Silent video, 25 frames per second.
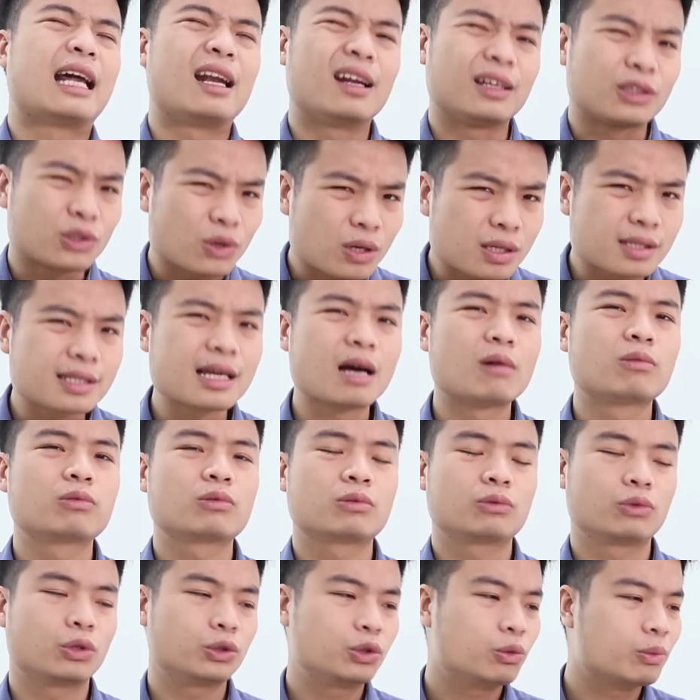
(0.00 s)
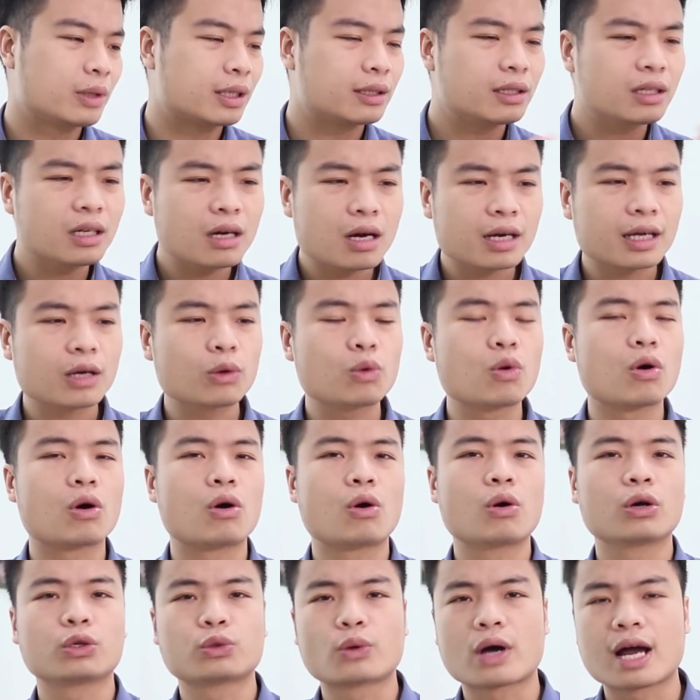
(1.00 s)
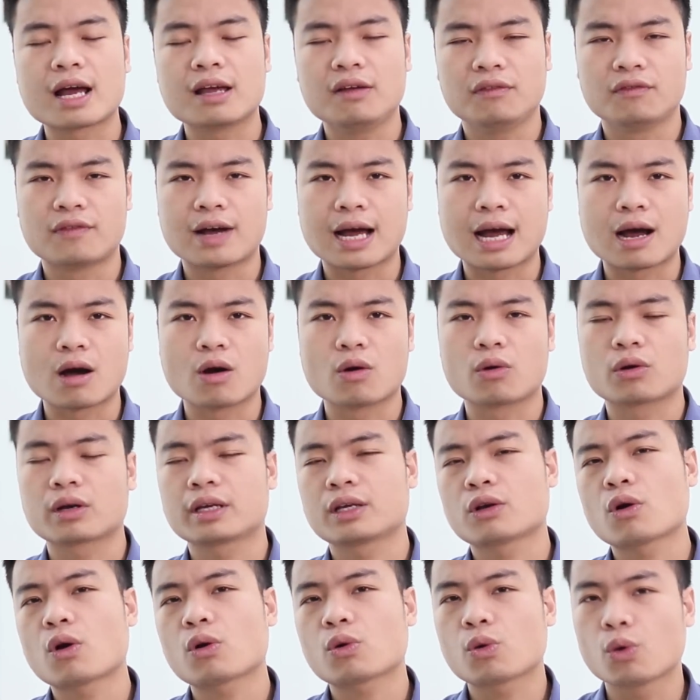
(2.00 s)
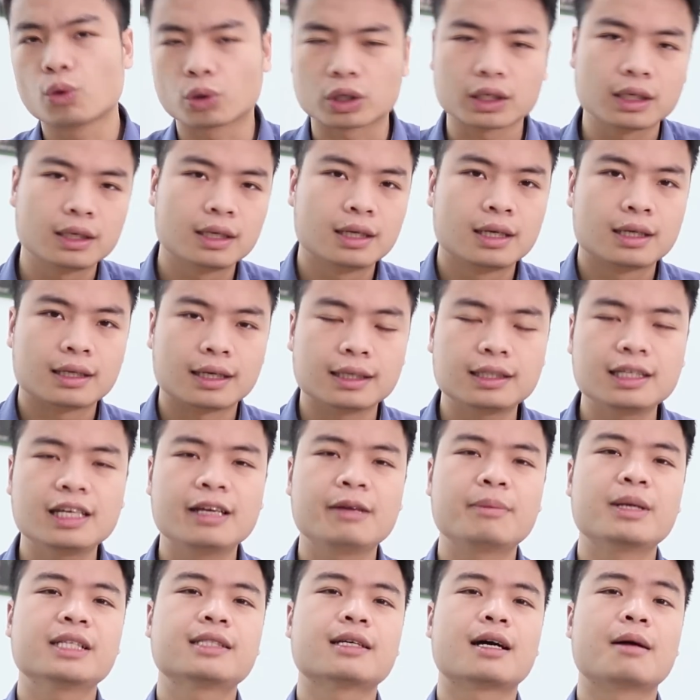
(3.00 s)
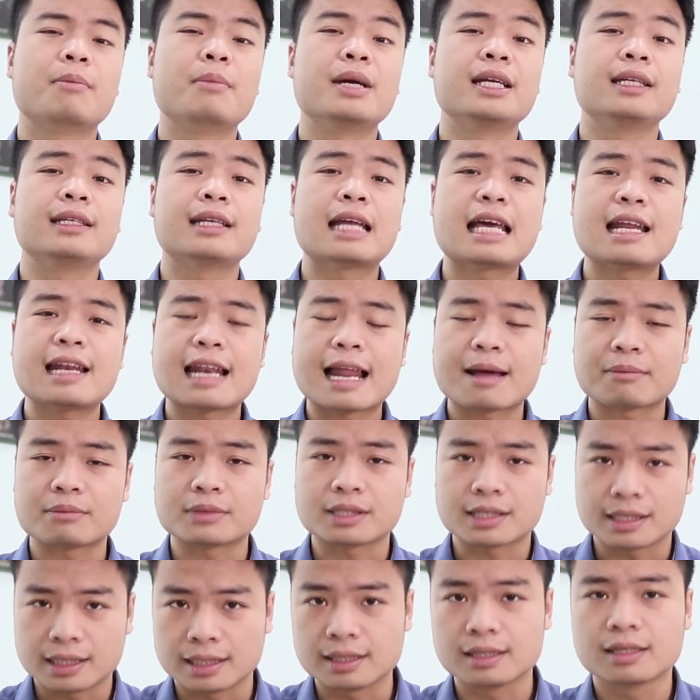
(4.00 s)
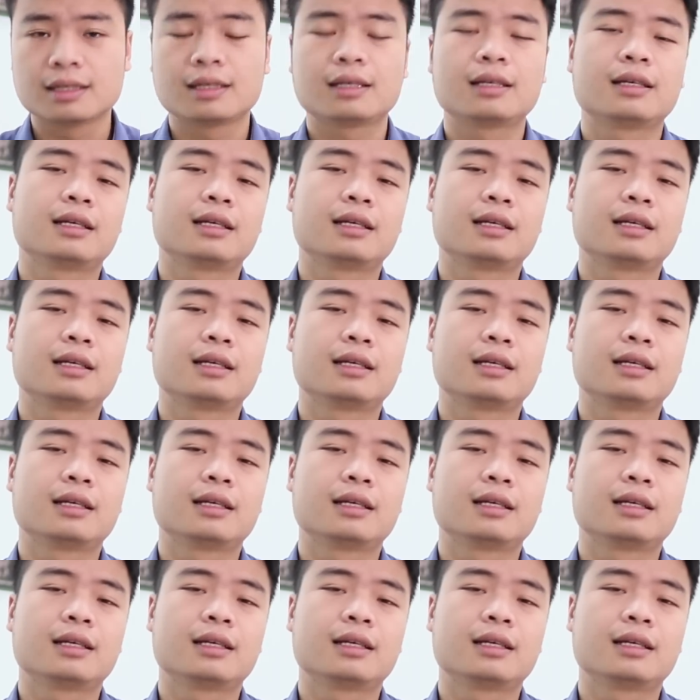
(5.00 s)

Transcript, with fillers: trả lời cho nó xong. Nói chung là đưa cái cuộc hội thoại vào cái ngõ cụt. Đấy, thì bây giờ mình nên làm gì?